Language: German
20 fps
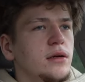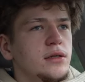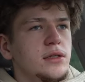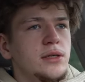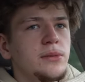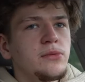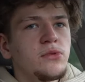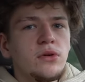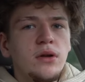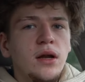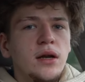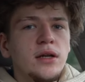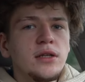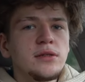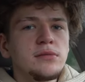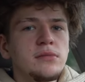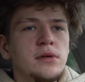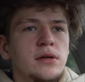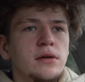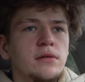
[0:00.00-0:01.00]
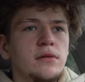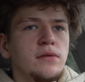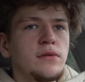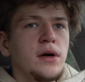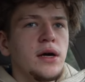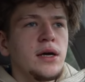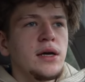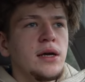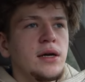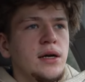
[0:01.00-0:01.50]
Ich habe so lange nicht mehr
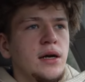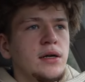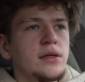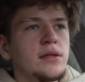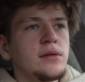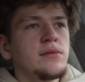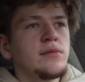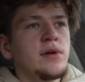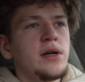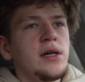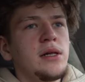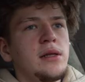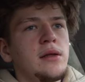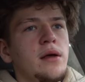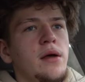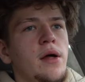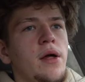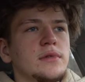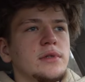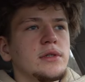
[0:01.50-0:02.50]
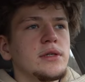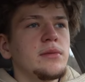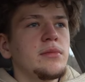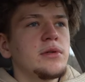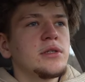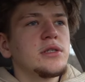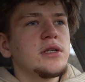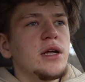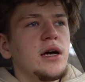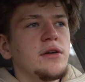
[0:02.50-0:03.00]
freigekackt im Wald. Ich habe
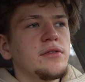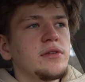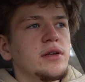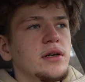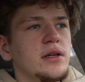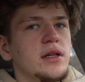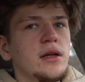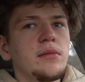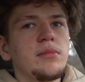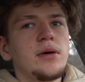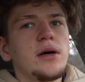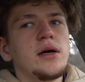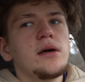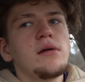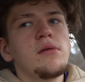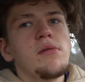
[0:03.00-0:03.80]
meinen Schlafsack dabei.